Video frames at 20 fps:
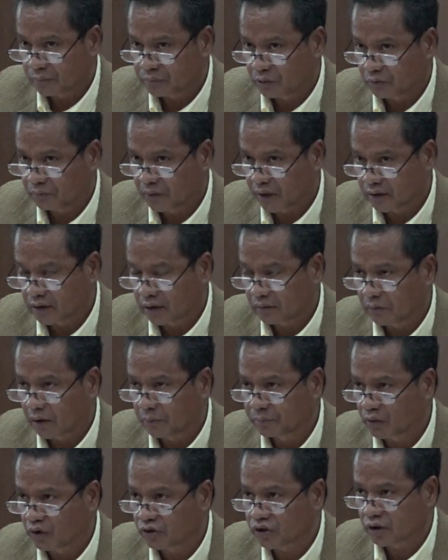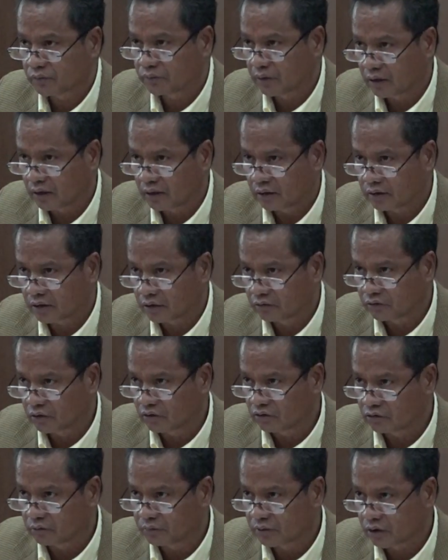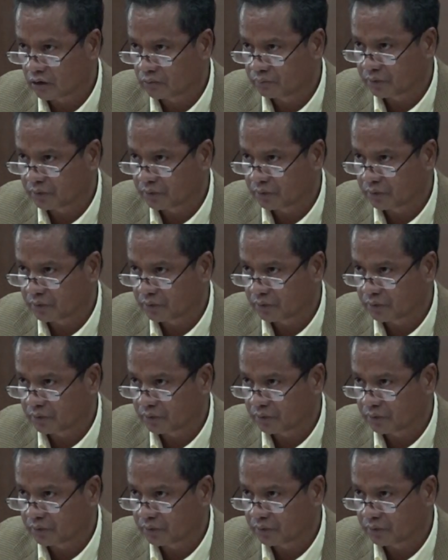hitunulu, kapital menor tokon neng nul